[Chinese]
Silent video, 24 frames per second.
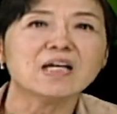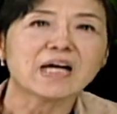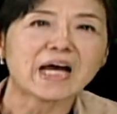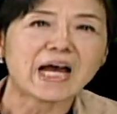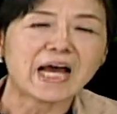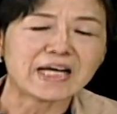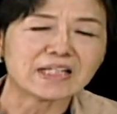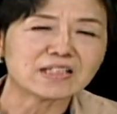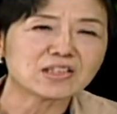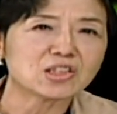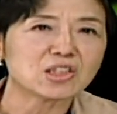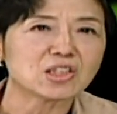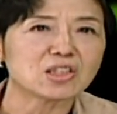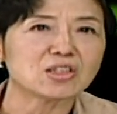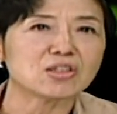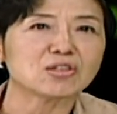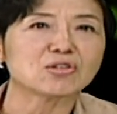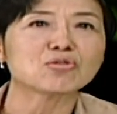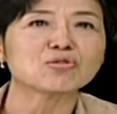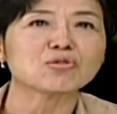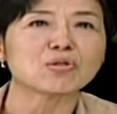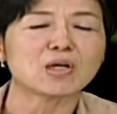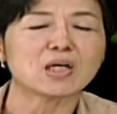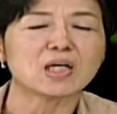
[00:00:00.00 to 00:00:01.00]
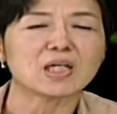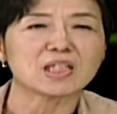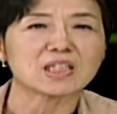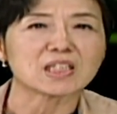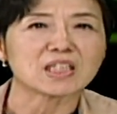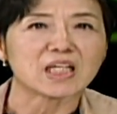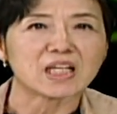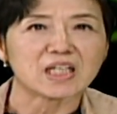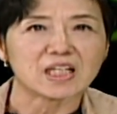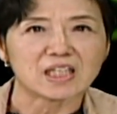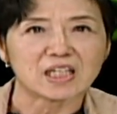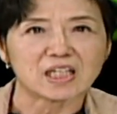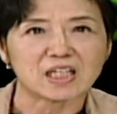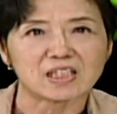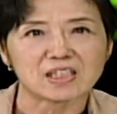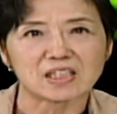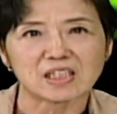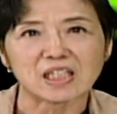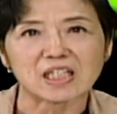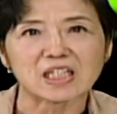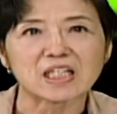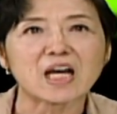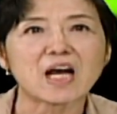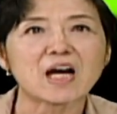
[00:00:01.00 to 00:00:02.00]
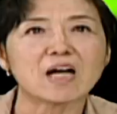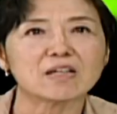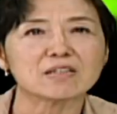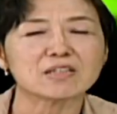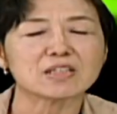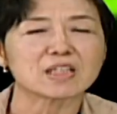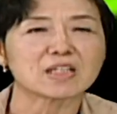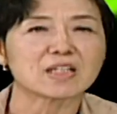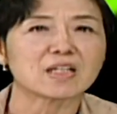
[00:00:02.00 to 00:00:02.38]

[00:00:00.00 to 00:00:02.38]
还是说你你要这